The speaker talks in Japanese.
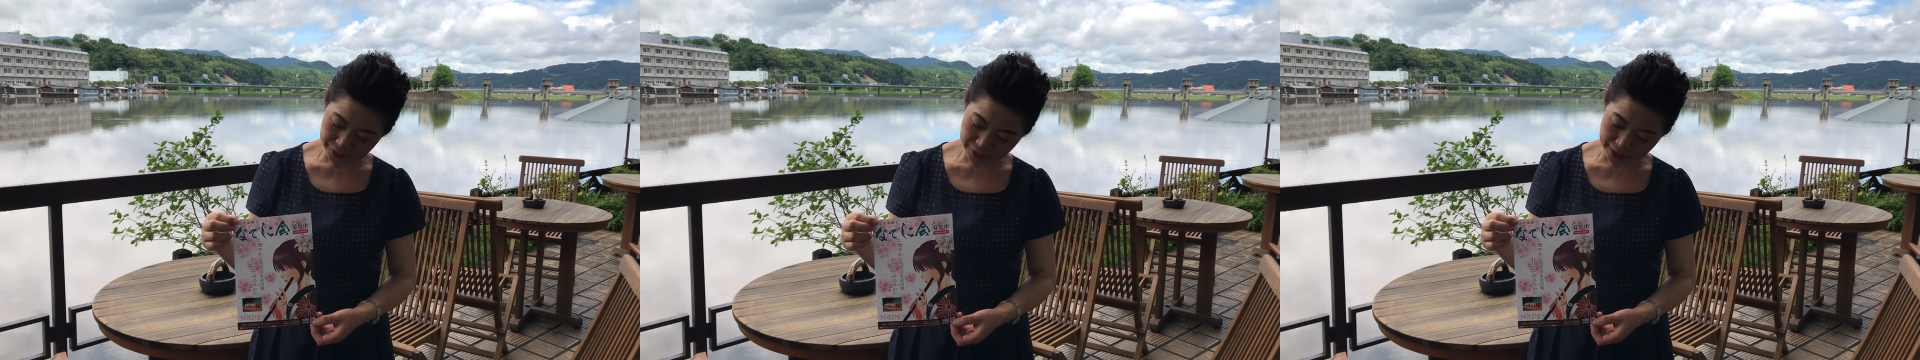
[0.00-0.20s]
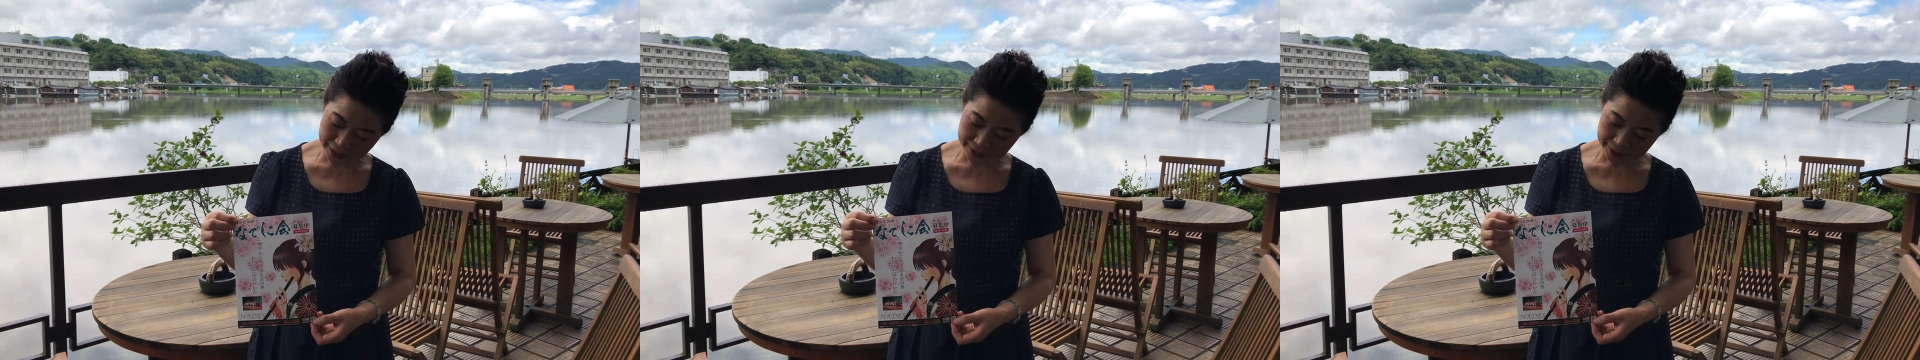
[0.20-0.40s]

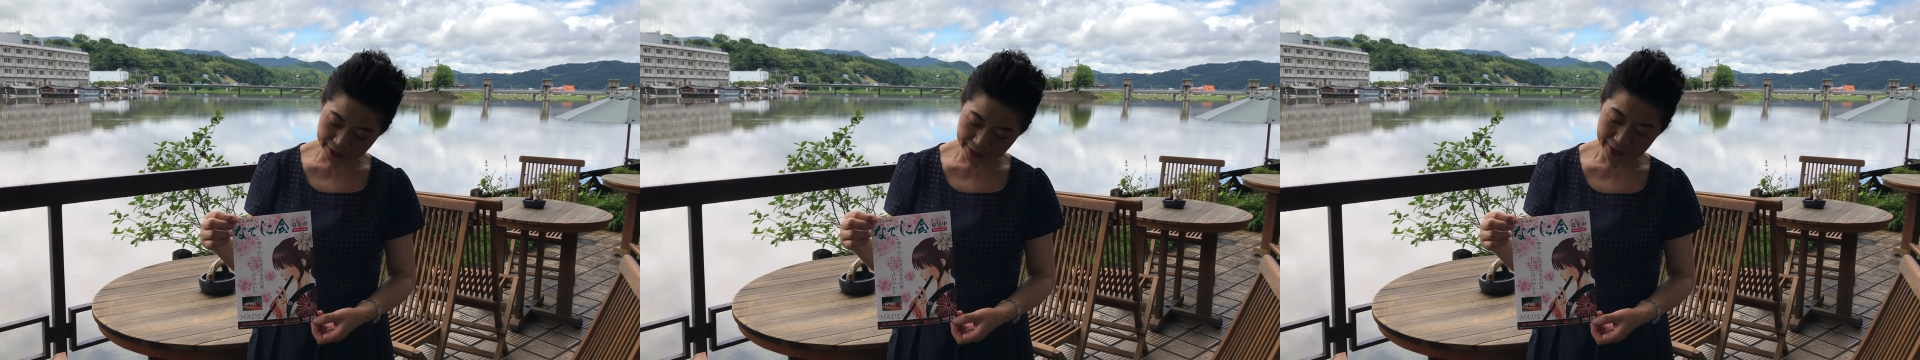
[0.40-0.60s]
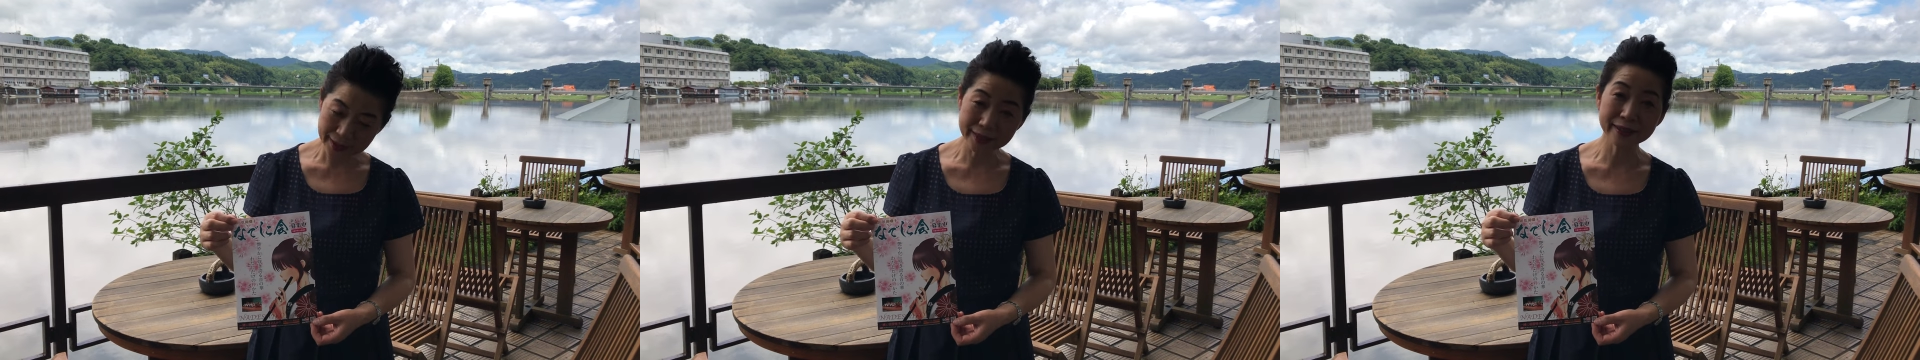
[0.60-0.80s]
の案
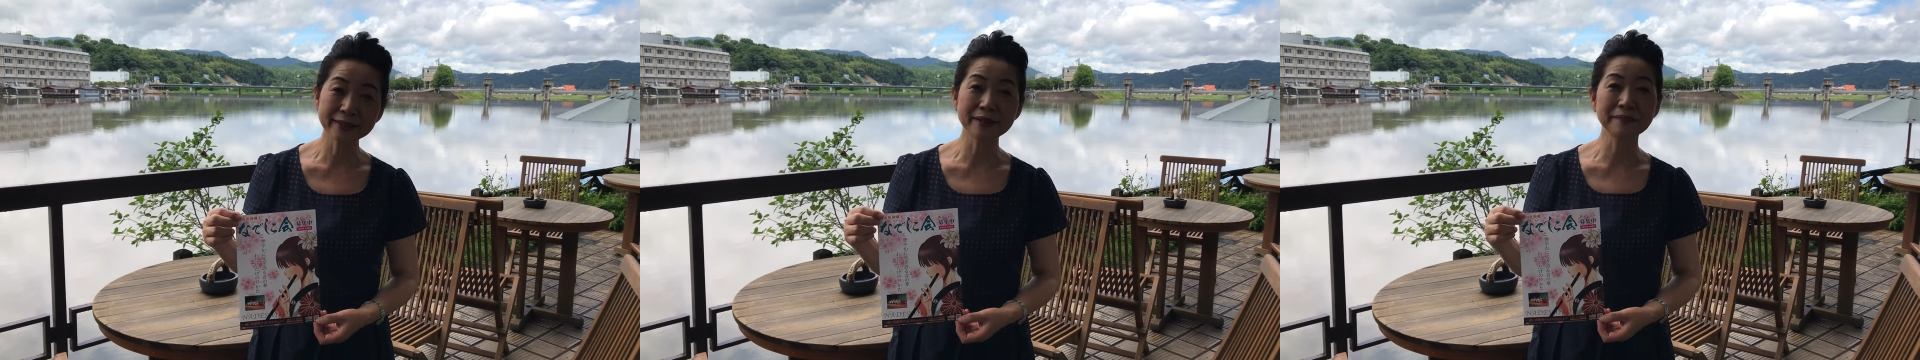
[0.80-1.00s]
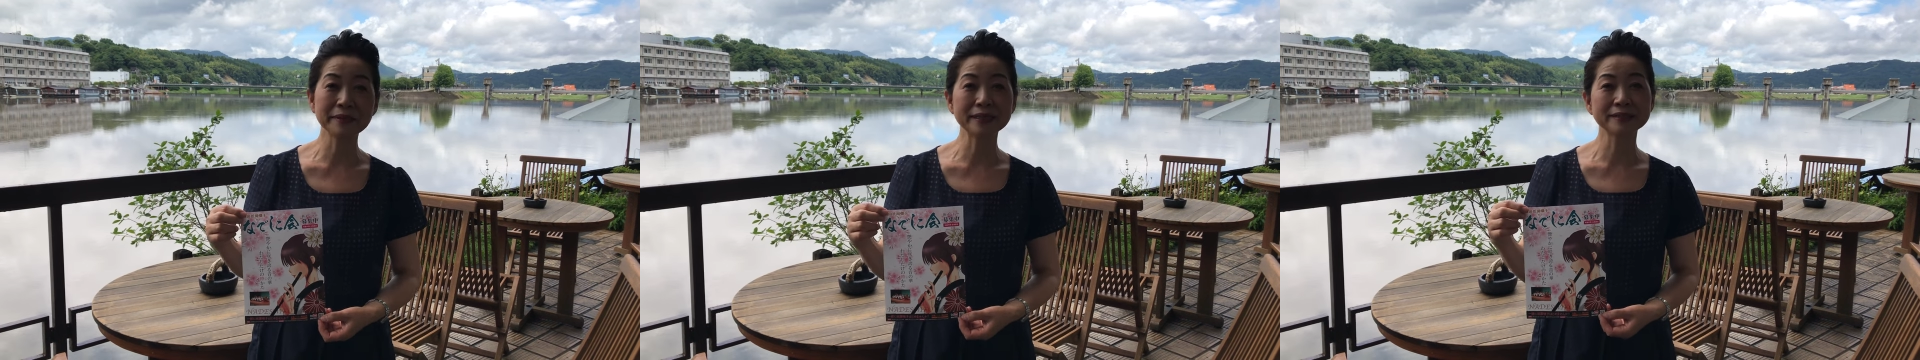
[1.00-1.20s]
内が
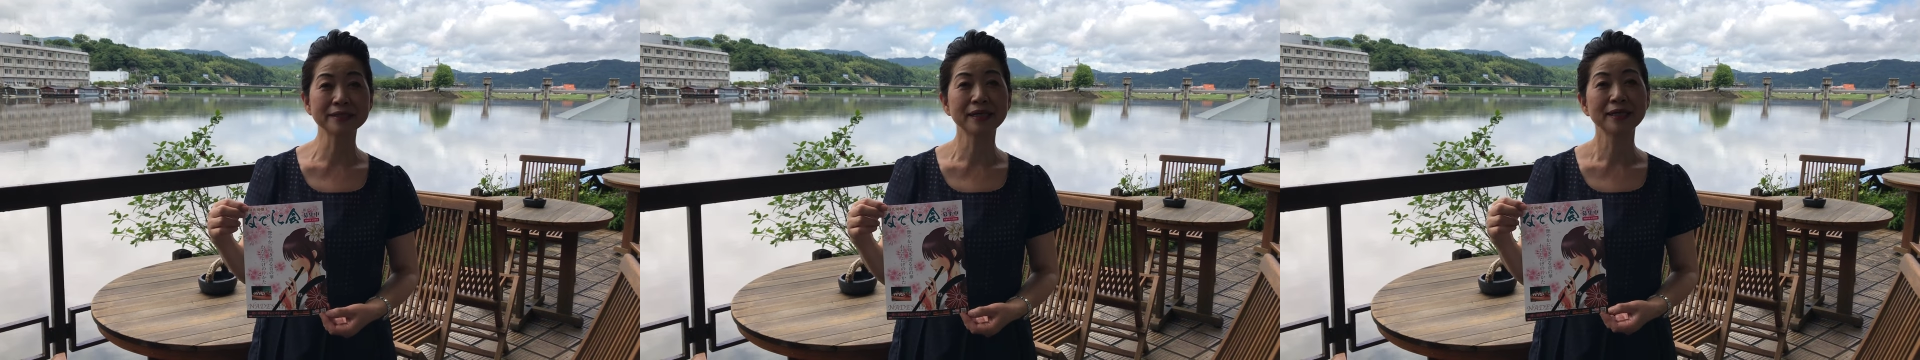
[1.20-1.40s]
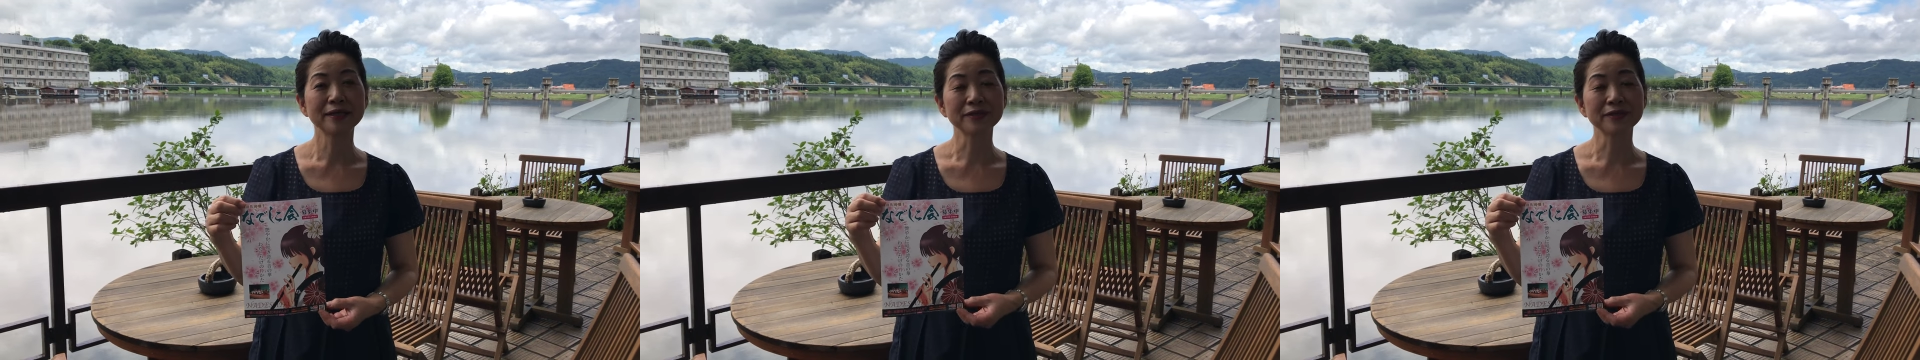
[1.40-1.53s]
来てます